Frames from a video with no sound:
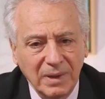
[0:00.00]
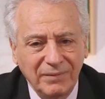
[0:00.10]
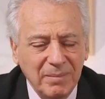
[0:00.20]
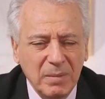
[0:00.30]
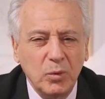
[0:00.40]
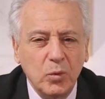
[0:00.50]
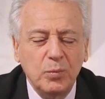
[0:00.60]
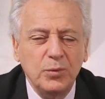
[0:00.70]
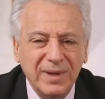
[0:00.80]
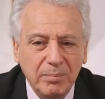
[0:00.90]
La femme est beaucoup
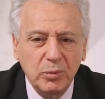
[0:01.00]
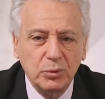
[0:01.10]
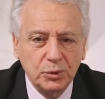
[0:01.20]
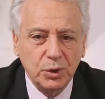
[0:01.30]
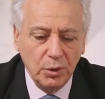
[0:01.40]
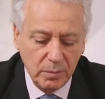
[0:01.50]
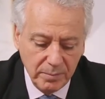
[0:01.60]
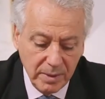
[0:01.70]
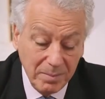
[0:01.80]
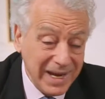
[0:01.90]
plus éponge que l'homme.
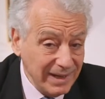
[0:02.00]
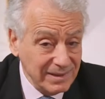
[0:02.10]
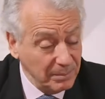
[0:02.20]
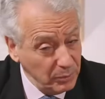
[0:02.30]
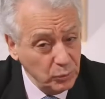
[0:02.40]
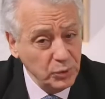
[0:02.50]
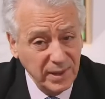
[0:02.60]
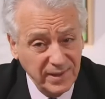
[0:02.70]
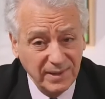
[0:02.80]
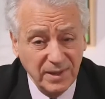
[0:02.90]
Mais ça peut toucher
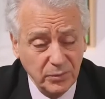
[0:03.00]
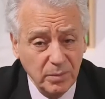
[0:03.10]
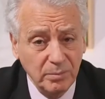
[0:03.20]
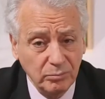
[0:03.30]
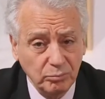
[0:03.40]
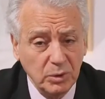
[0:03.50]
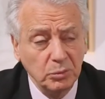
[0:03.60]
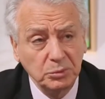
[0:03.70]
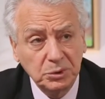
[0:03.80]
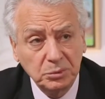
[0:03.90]
certains hommes. Mettons,
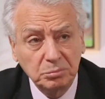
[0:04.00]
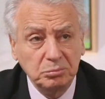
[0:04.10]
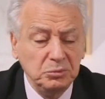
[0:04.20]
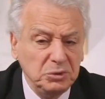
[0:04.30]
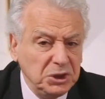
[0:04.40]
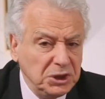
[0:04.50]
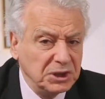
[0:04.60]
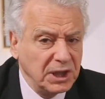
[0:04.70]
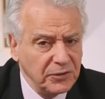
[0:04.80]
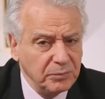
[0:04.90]
disons,
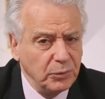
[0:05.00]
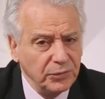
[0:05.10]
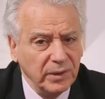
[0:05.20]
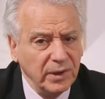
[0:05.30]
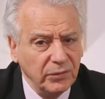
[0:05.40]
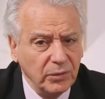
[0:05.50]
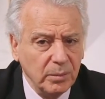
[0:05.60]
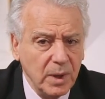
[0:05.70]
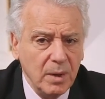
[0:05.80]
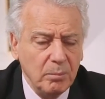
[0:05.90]
10-15% des hommes
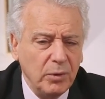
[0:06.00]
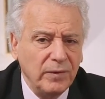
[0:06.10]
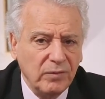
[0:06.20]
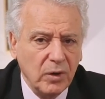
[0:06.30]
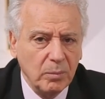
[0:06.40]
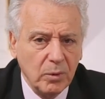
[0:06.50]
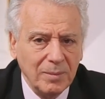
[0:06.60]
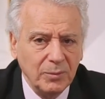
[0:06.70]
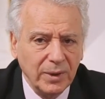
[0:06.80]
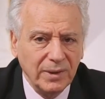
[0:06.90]
peuvent avoir un
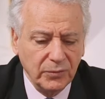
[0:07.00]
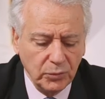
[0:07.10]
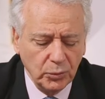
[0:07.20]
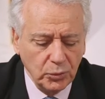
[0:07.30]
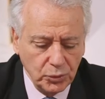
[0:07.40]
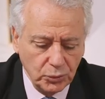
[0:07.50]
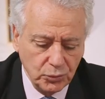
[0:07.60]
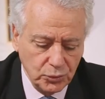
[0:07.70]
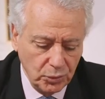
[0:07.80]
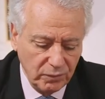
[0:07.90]
problème de rétention d'eau, surtout
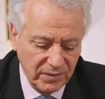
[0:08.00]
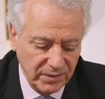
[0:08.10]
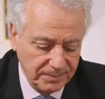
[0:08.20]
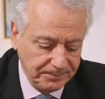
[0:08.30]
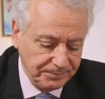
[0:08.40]
sur le ventre.